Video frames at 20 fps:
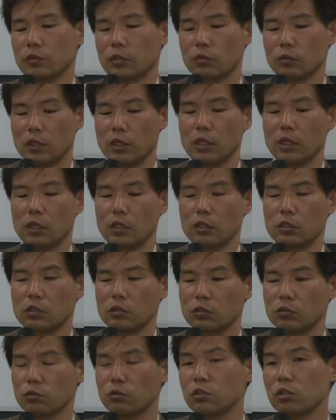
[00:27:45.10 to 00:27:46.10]
ので、
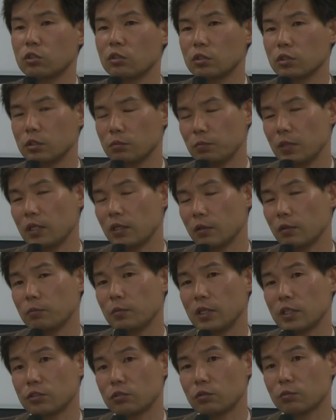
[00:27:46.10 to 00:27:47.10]
そういう
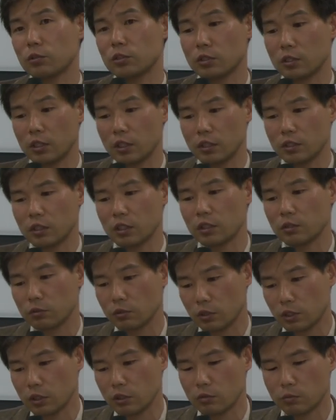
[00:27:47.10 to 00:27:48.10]
目安と思っていただく
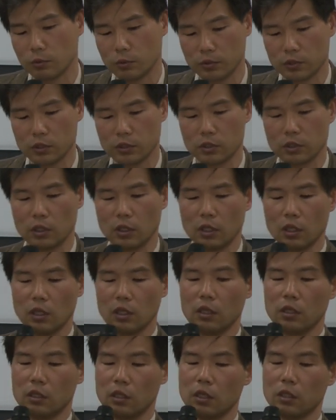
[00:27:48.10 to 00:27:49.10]
といいと思います
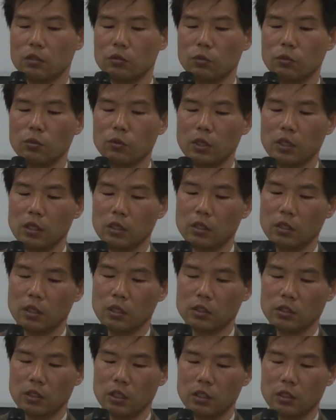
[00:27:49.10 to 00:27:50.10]
が、どう変
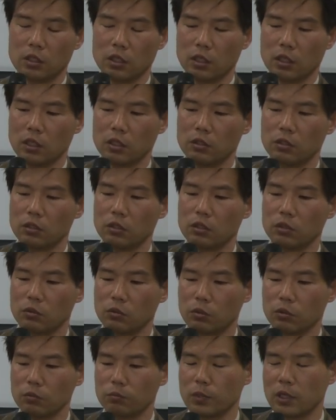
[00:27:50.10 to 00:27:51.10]
化していったかっていう
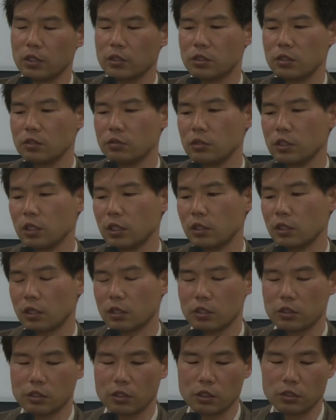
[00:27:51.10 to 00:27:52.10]
のを、82年か
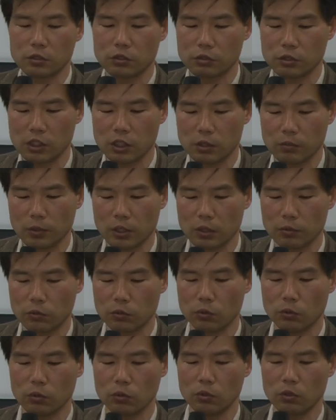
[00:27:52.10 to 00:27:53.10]
ら2012年まで
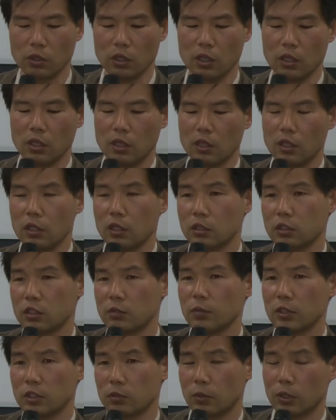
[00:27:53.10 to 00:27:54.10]
こう
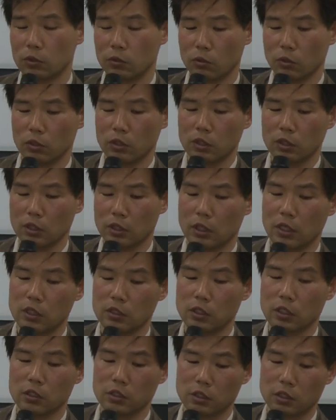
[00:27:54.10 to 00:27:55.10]
ちまちまと計
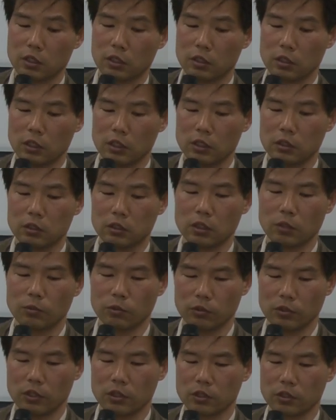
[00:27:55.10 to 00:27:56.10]
算していった
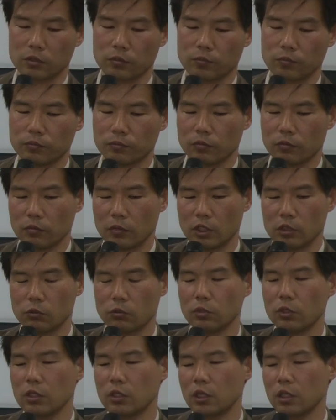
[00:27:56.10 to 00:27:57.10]
ものです。で
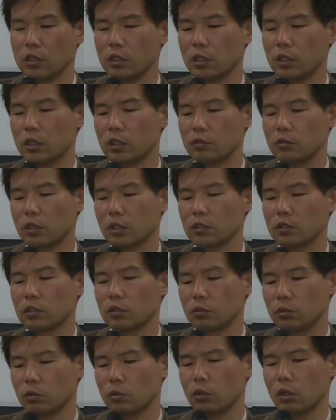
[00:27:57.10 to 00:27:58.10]
そこで何が言えるかっ
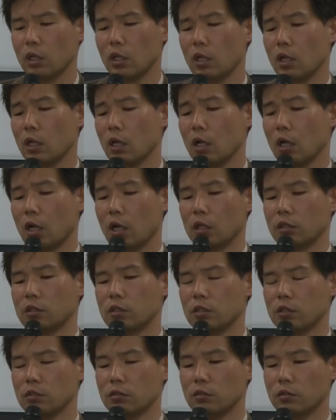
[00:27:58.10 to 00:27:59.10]
ていうと、
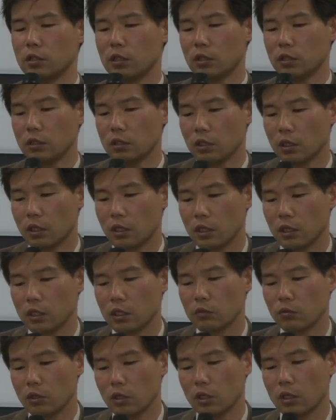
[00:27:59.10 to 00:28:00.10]
80年
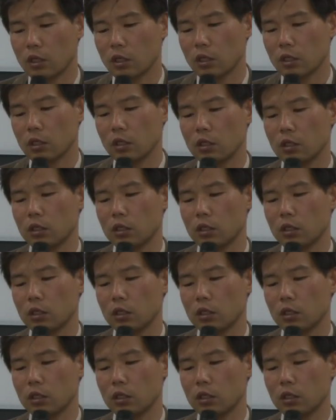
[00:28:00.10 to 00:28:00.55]
代は